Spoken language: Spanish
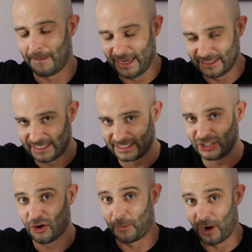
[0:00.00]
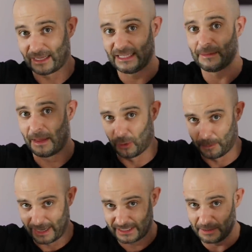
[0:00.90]
Me insistió por activa y
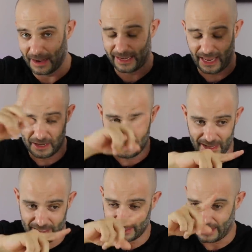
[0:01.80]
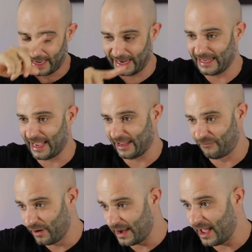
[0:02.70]
por pasiva que iba a ir, que quería que
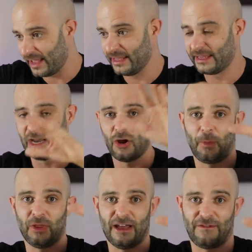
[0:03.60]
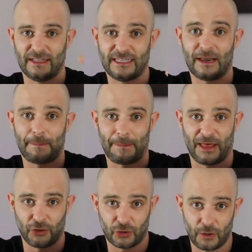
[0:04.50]
fuera y que no podía faltar
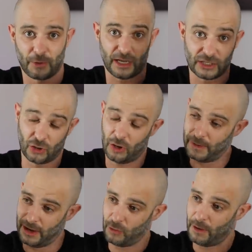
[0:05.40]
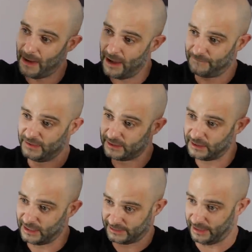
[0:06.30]
papá zorro porque es Dob, Europa, Fit,
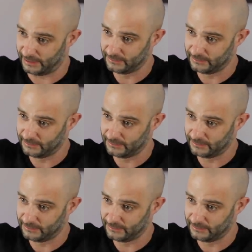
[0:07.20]
está.